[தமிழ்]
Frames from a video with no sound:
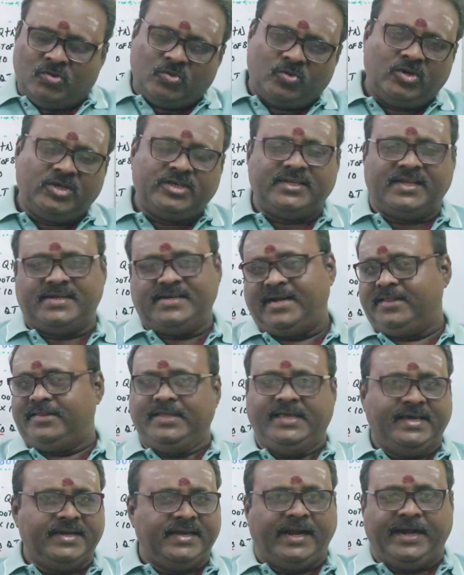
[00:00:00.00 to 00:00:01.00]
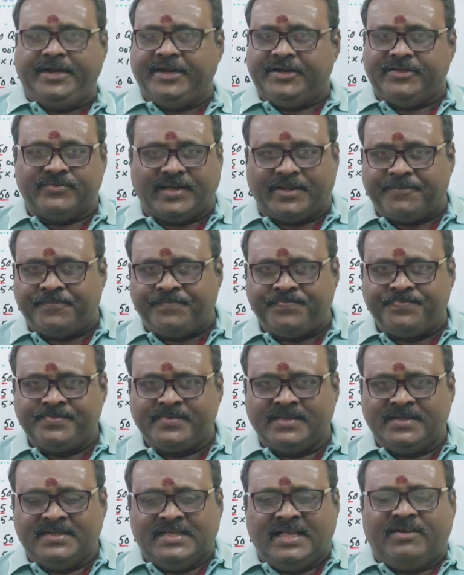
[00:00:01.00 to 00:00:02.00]
உங்களுக்கு நான் நடத்தியே காட்டிடுவேன்
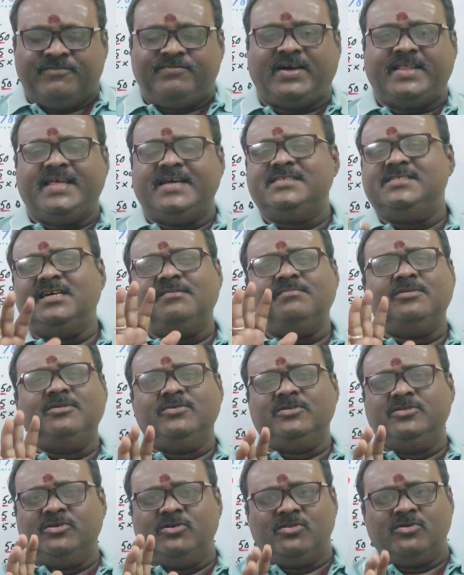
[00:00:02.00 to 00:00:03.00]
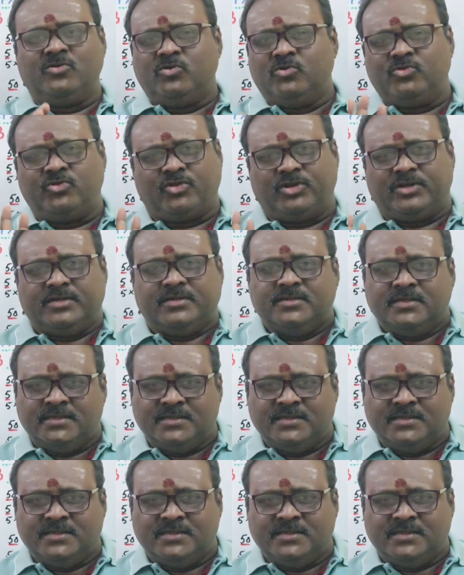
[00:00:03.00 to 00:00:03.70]
ஃபார் எக்ஸாம்பிள் வந்து ஒரு கூற்று